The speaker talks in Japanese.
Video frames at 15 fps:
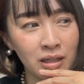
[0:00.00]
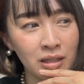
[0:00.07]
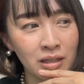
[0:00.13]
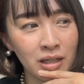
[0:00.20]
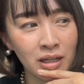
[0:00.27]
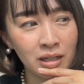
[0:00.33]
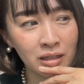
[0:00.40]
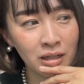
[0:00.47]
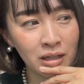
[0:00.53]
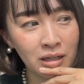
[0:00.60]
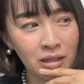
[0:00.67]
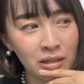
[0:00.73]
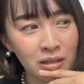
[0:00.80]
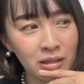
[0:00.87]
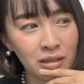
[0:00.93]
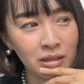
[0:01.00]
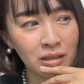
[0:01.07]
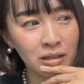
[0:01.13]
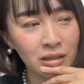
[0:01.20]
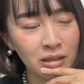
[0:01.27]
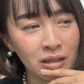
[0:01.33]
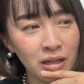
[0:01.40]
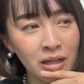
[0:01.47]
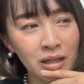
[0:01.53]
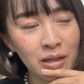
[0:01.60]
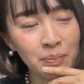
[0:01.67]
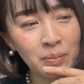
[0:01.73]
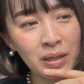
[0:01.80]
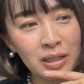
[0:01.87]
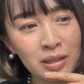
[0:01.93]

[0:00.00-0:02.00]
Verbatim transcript: なんか、あ、やっぱり